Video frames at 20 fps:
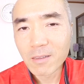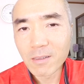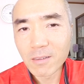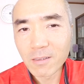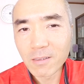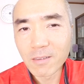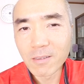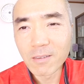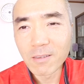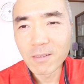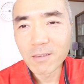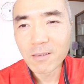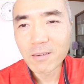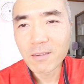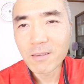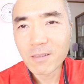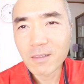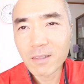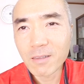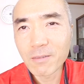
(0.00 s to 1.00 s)
うん、
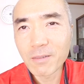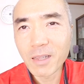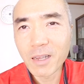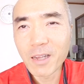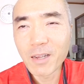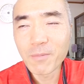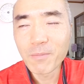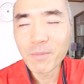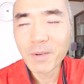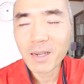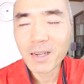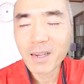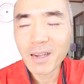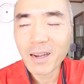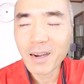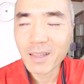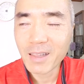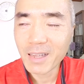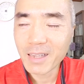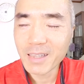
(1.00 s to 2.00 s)
なんであんま
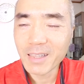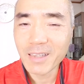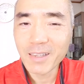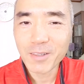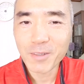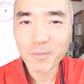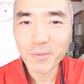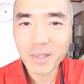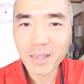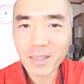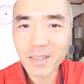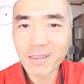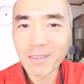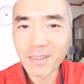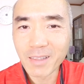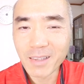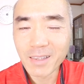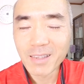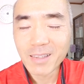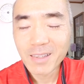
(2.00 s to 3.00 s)
体にいいとも言えないよ
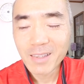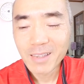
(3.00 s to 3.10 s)
ね。